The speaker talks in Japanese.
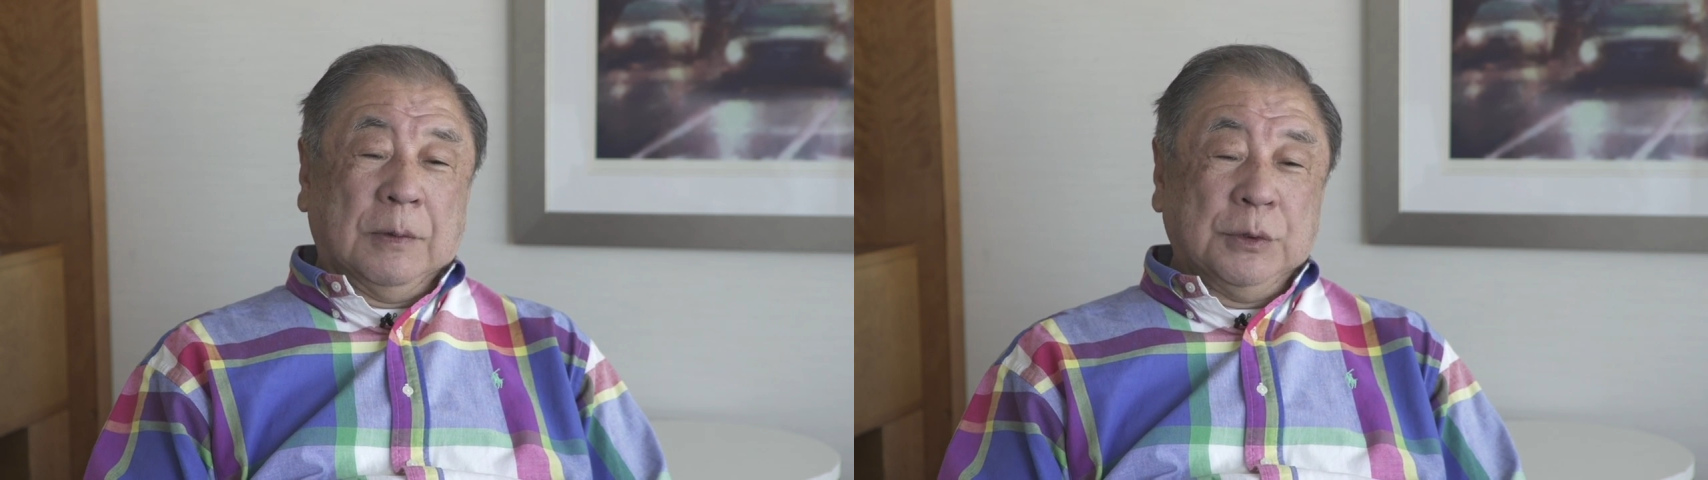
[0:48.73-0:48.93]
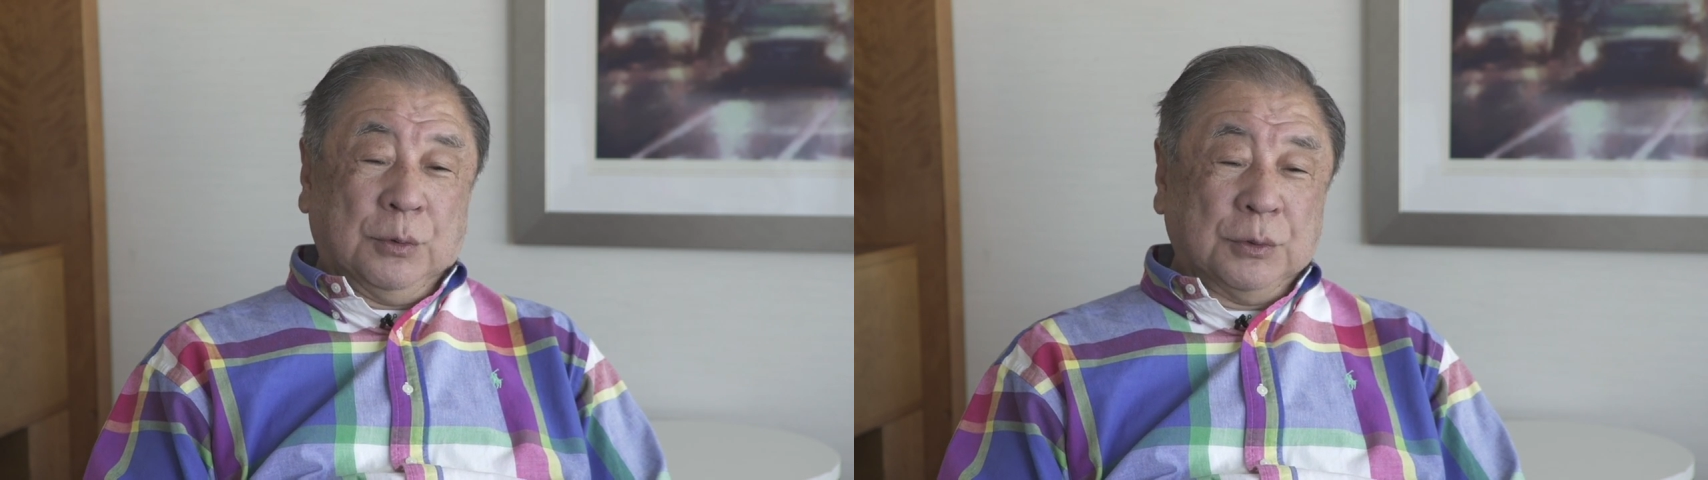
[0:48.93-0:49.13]

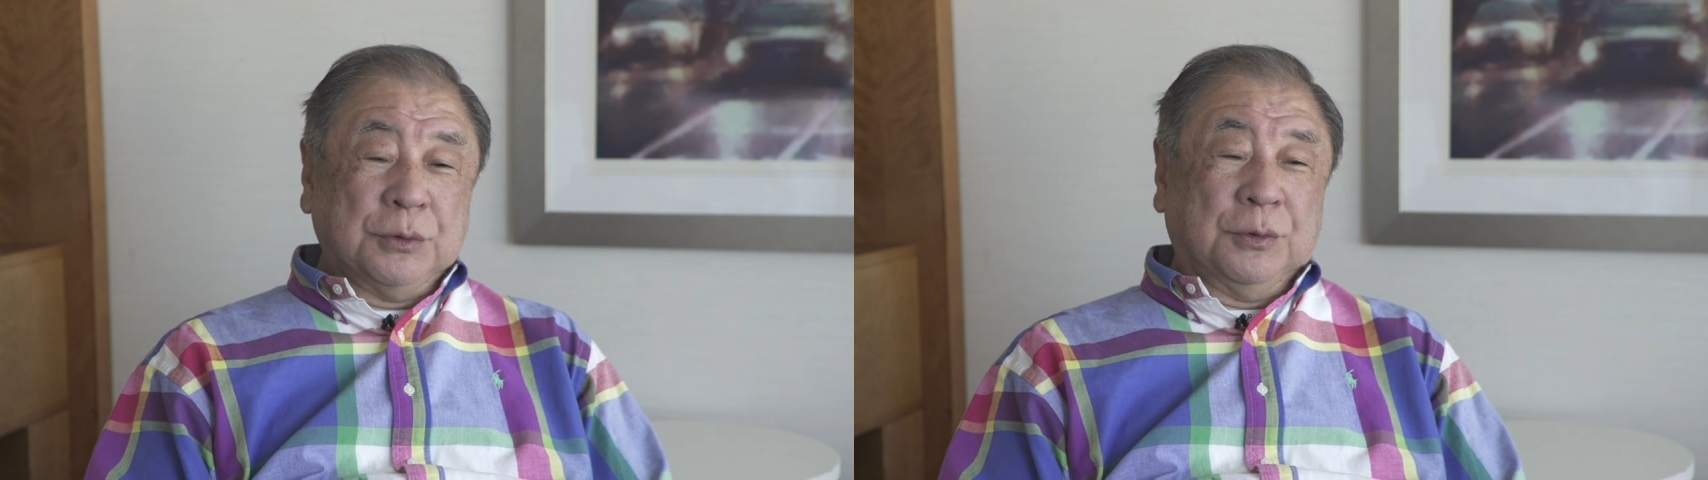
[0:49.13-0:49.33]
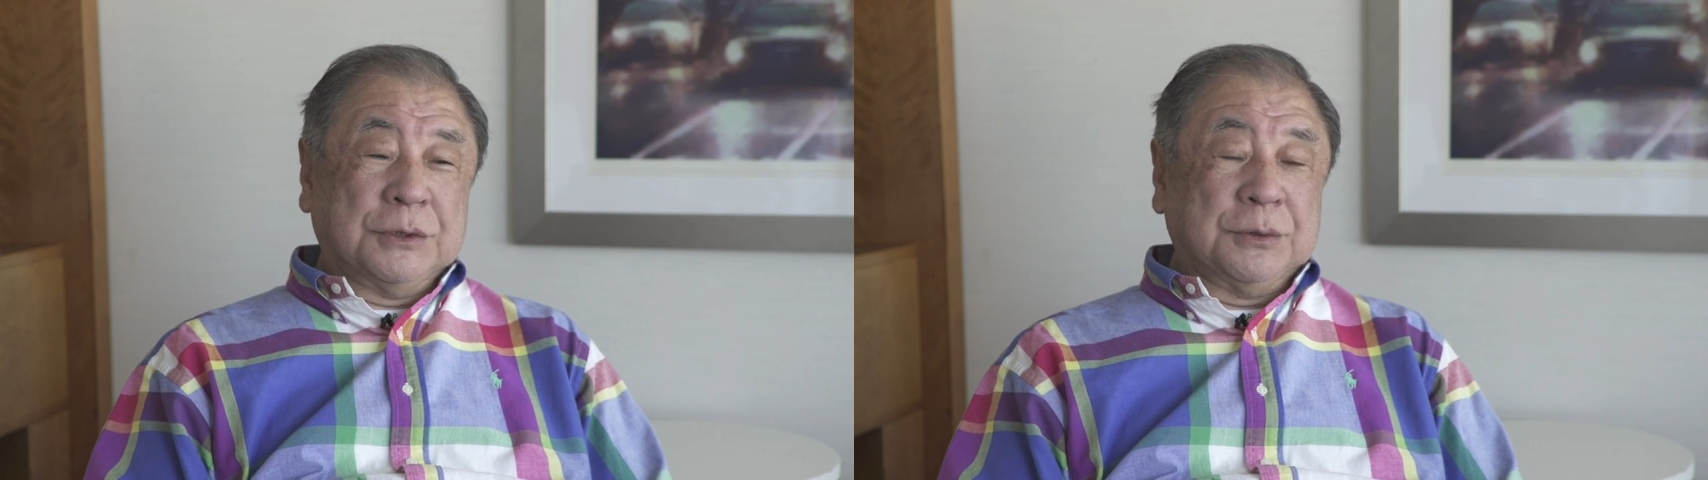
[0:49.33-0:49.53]
う日本語
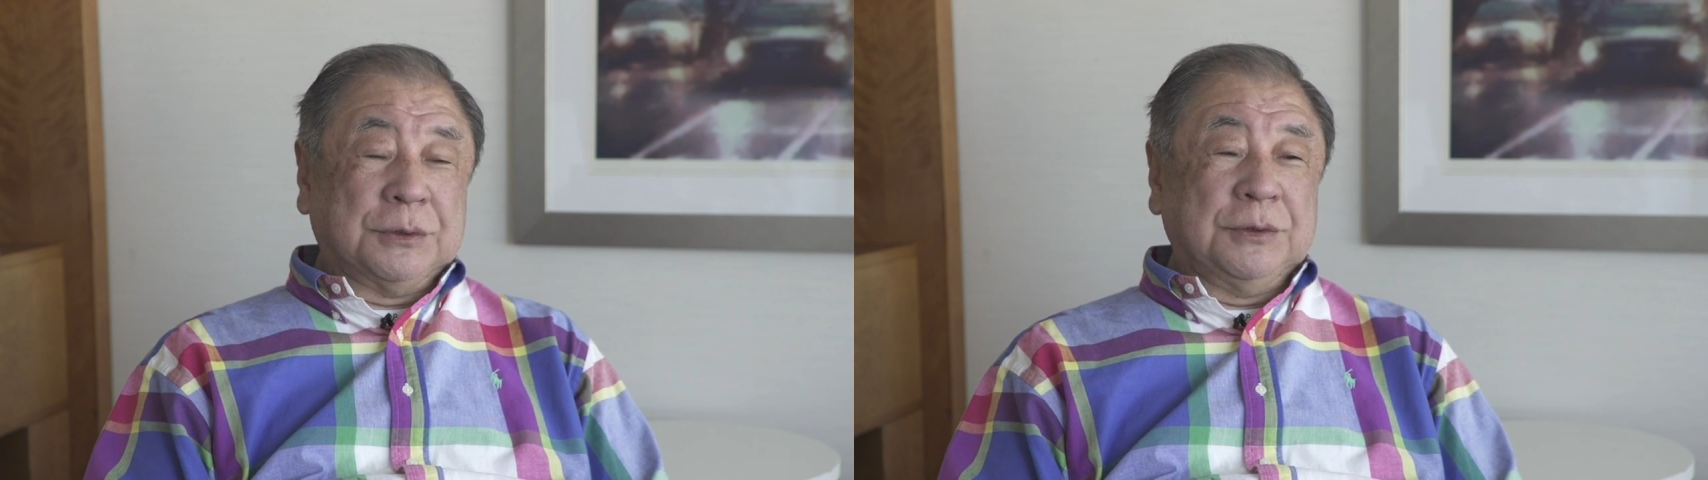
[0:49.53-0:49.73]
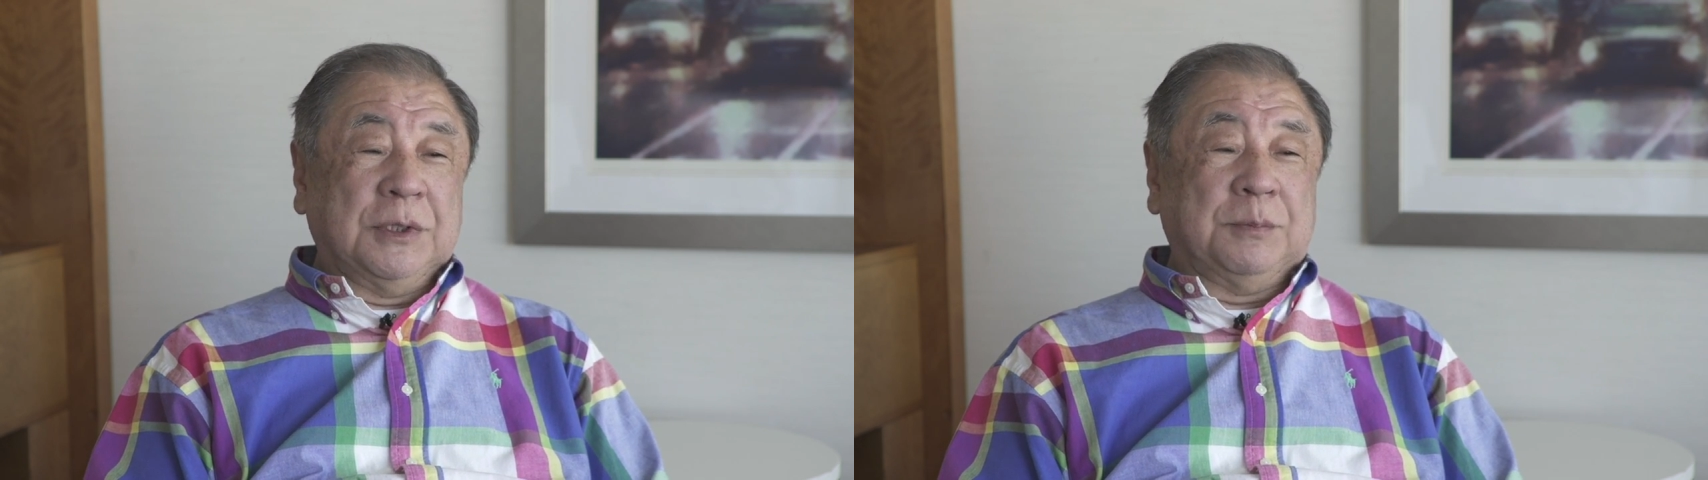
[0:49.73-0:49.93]
とドイツ
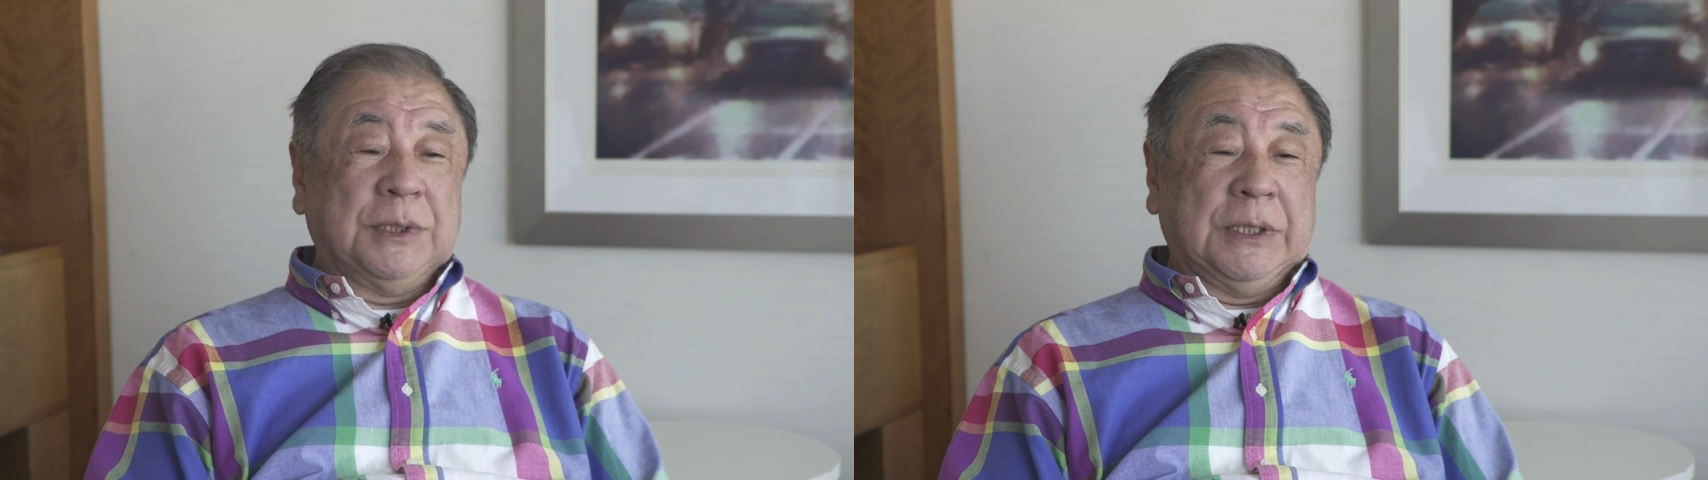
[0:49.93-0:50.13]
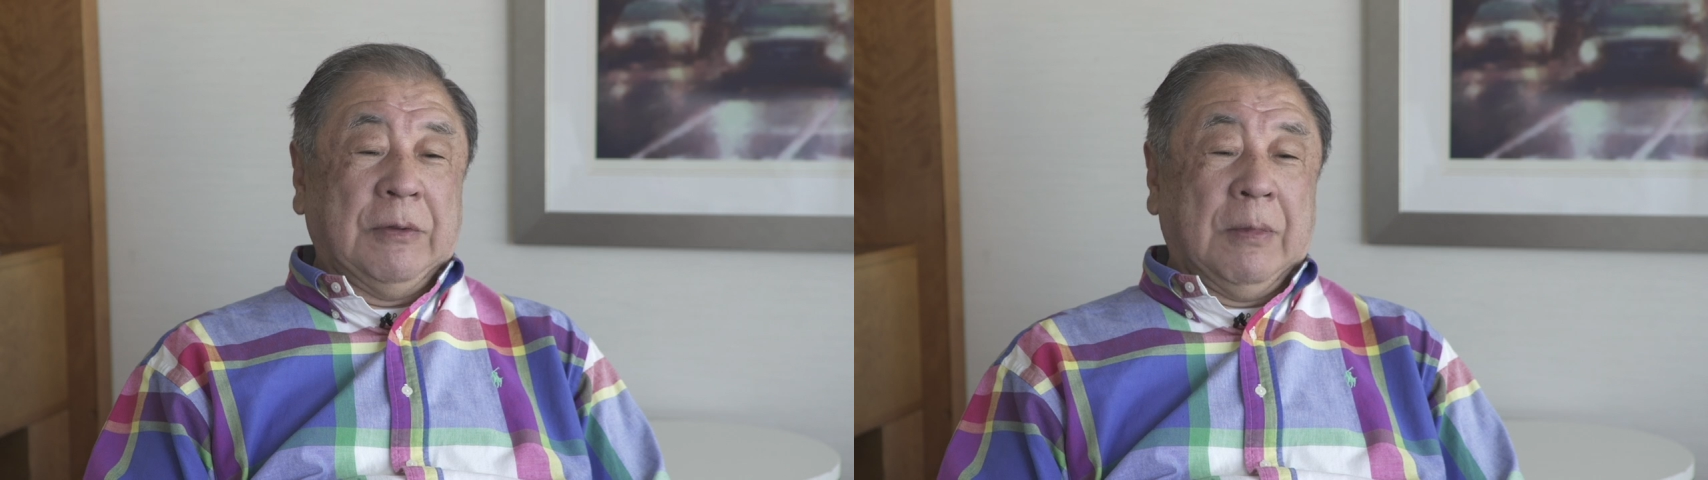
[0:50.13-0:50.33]
語っていうのはやっ
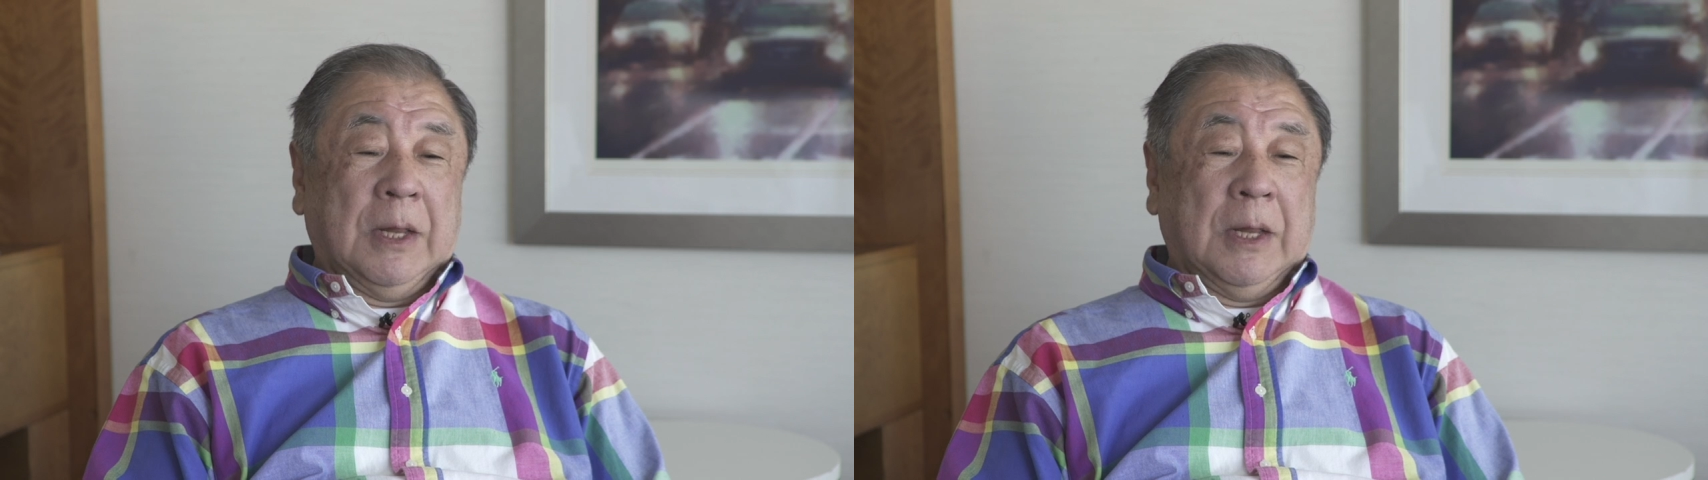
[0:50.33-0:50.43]
ぱり